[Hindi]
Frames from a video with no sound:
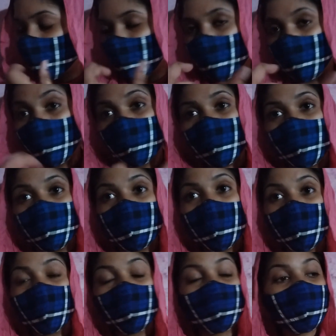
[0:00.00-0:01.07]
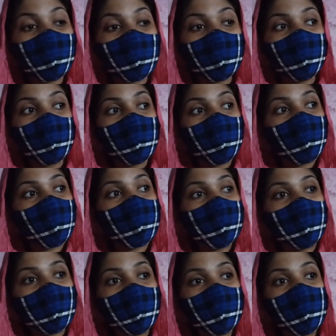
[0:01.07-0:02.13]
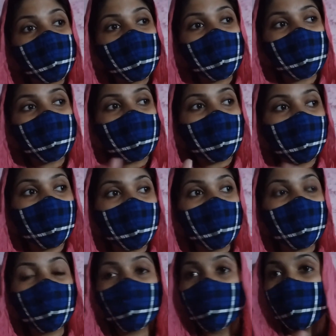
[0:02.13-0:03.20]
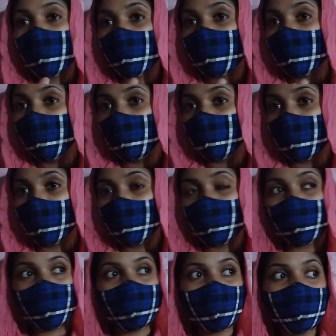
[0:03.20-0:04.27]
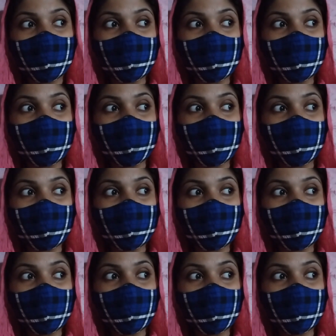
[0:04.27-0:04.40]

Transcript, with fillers: आप लोग फैमिली हो तो फिलहाल अभी मैं यहाँ खा पी रही हूँ मस्त गेम खेल रही हूँ